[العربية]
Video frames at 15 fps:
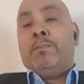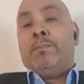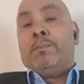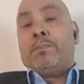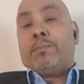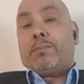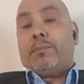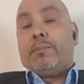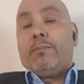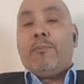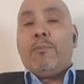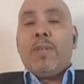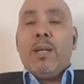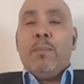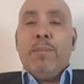قليلا
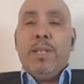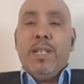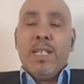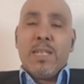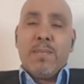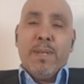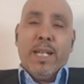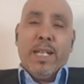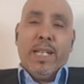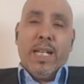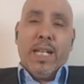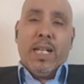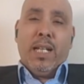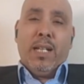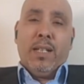بالنسبة
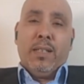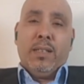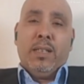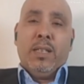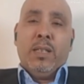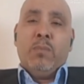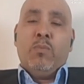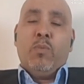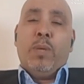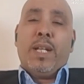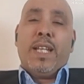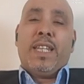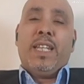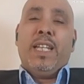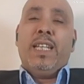إلى
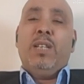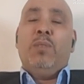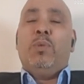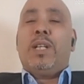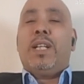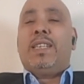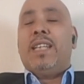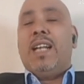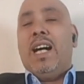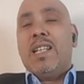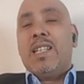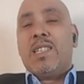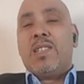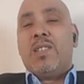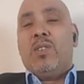مباراة ثانية مباراة
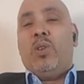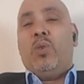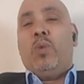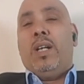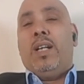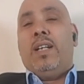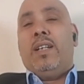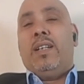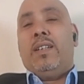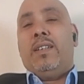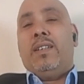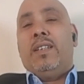أرسنال و